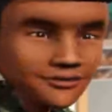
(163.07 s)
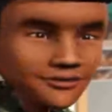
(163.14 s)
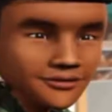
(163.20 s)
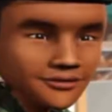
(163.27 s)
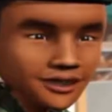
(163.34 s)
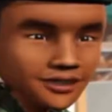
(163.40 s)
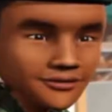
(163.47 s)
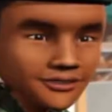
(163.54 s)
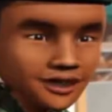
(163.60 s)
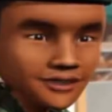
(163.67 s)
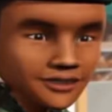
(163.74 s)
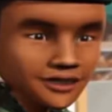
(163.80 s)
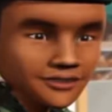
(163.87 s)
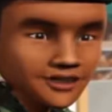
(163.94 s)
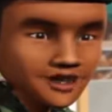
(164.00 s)
ๆ ไหนใคร
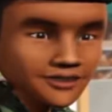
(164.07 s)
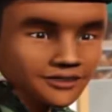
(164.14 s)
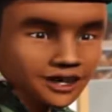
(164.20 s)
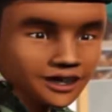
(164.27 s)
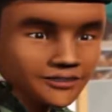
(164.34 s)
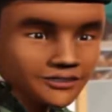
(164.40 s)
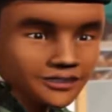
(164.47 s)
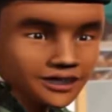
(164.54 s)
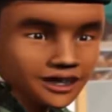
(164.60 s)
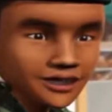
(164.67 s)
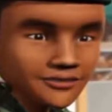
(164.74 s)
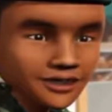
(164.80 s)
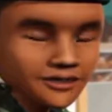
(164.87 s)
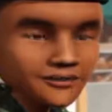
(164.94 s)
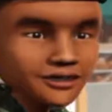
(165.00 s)
อยากทานอะไรสั่ง
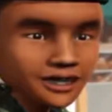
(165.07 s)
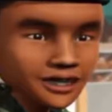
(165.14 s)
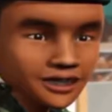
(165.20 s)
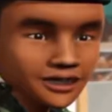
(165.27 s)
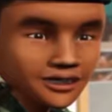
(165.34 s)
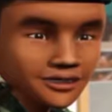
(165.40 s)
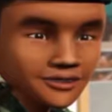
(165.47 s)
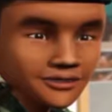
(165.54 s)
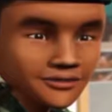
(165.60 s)
ได้เลย